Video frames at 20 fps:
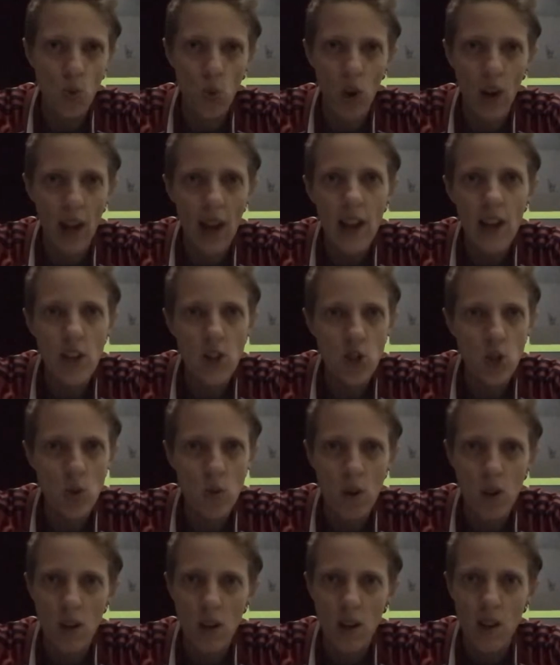tá colégio,
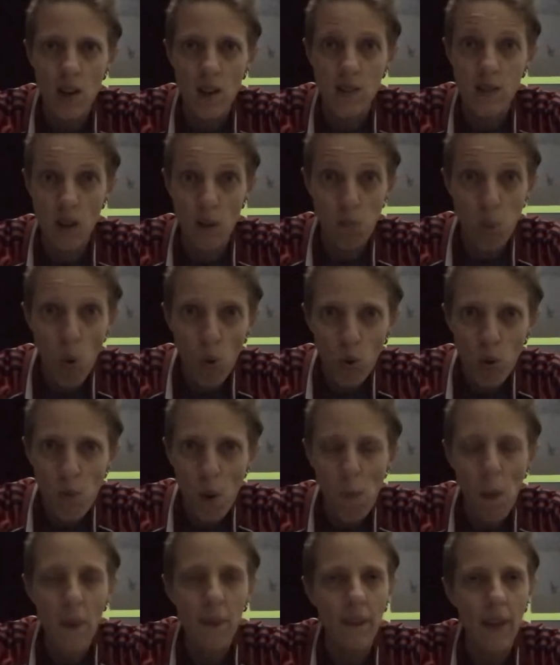você é bom
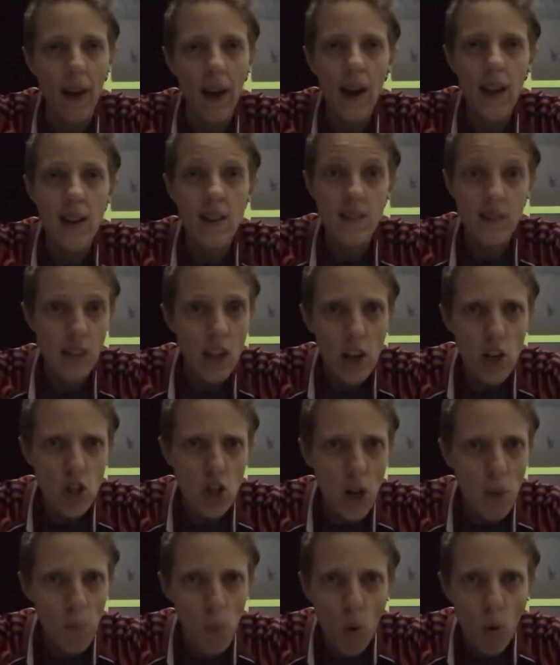numa matéria,
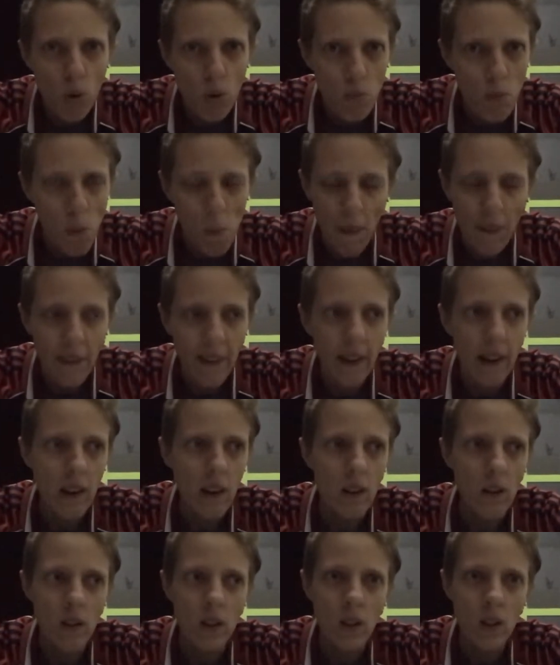seja bom numa
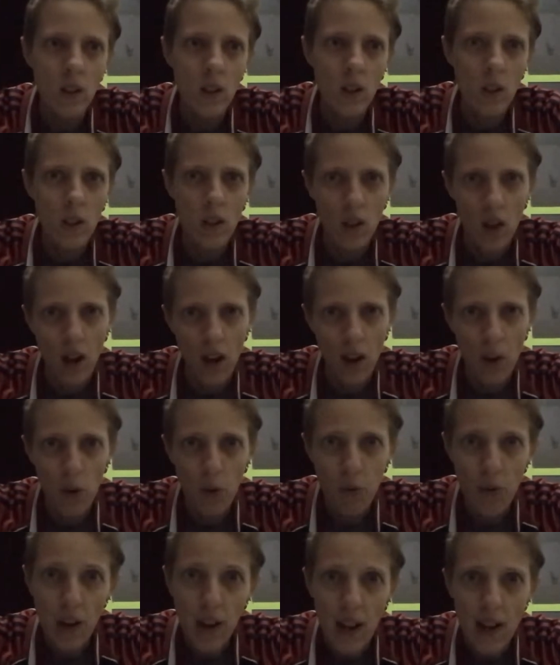matéria. Aí
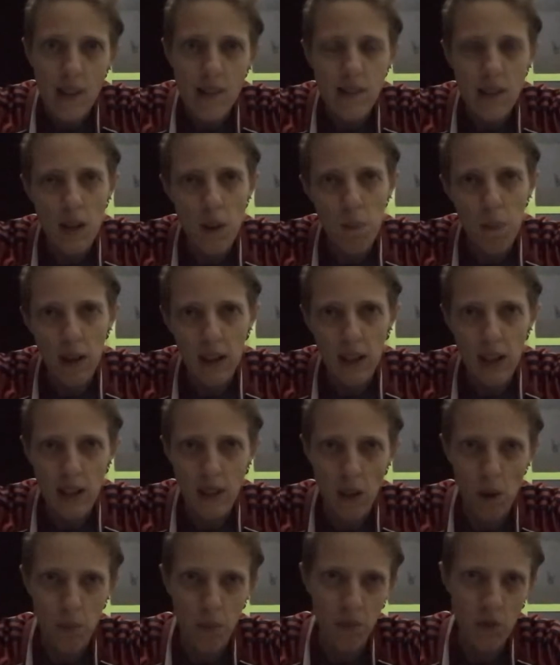oferece ali para quem
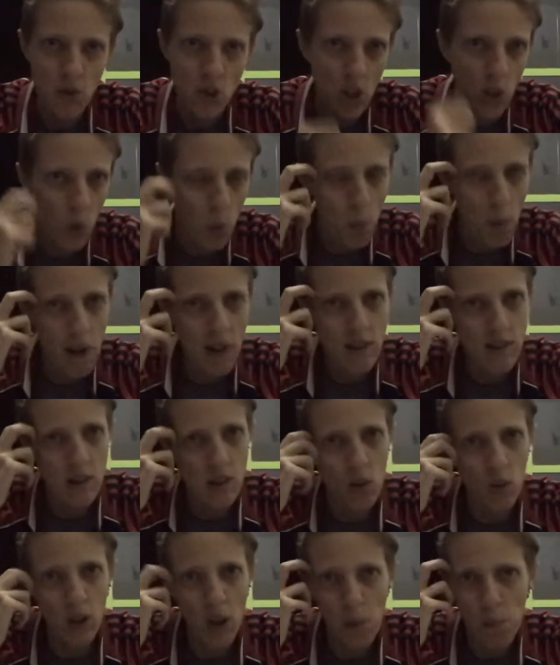tá de
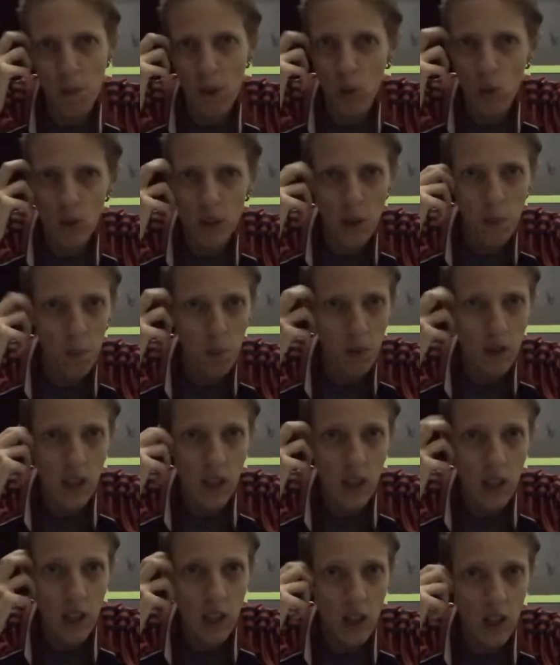recuperação, quem pegou
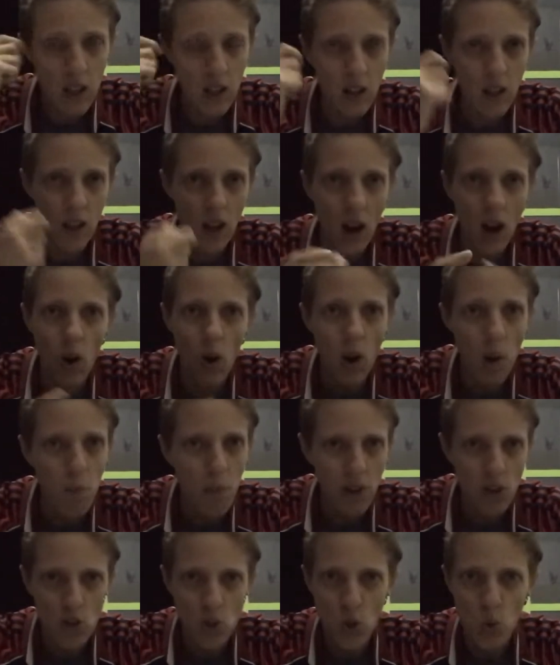DP, aula
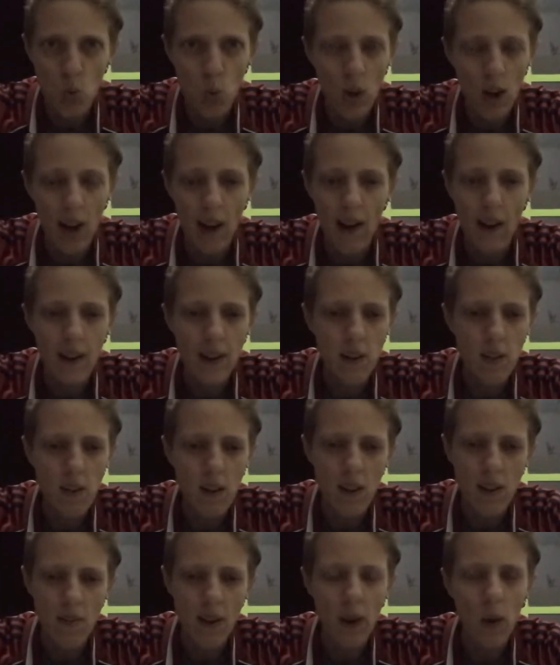particular
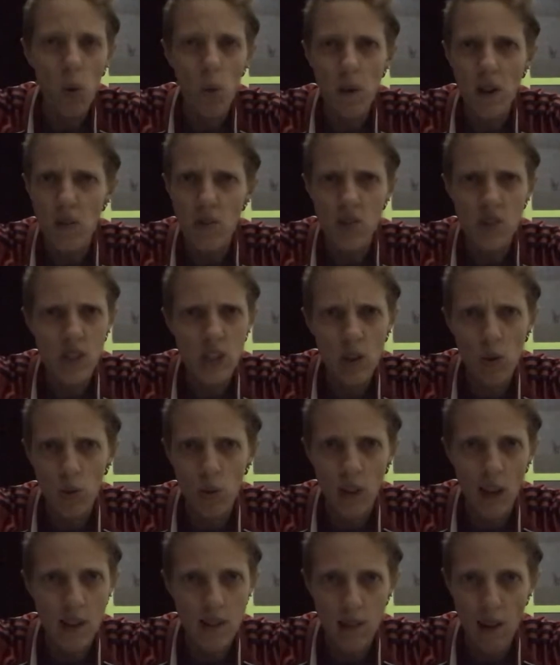e vai cobrando 5,
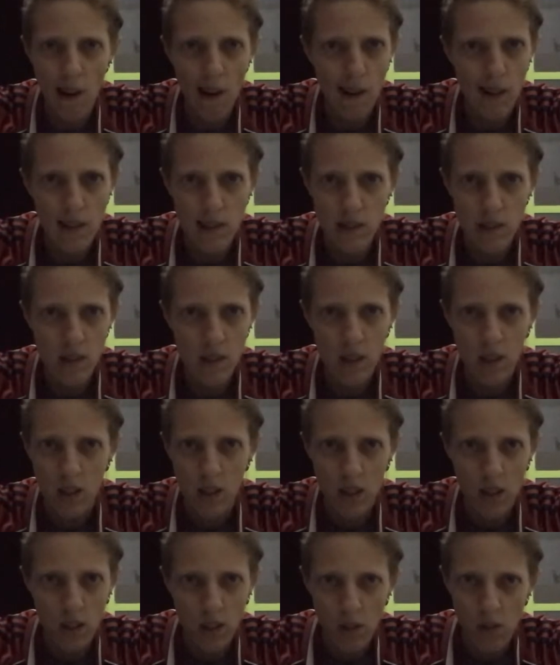10 reais,
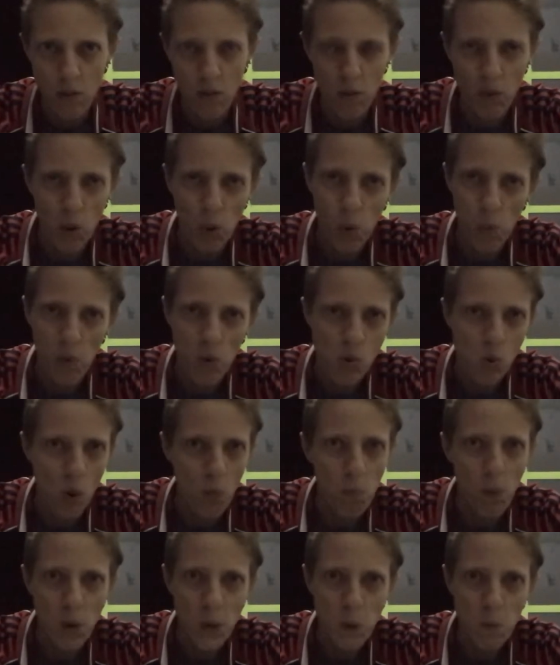vê o que o pessoal
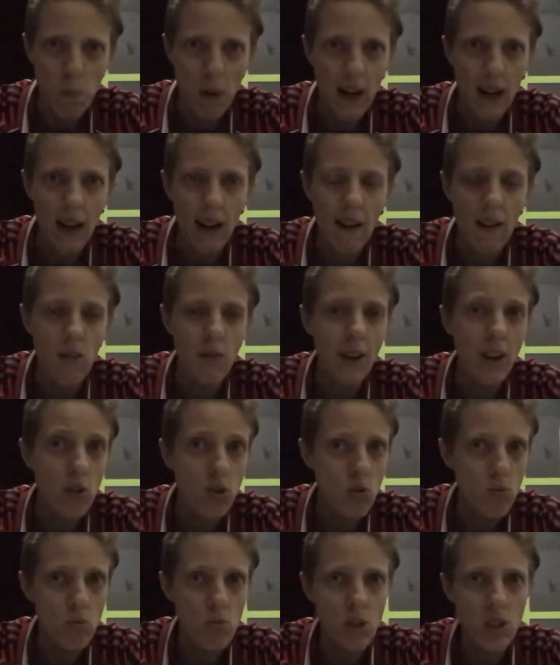pode pagar, vai
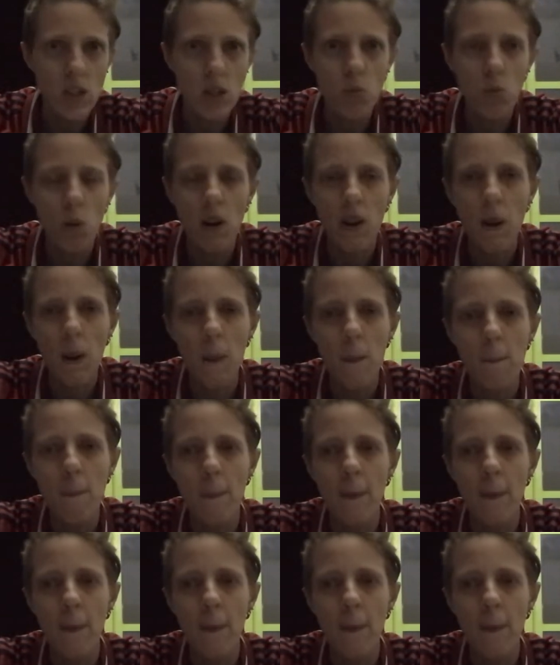juntando ali.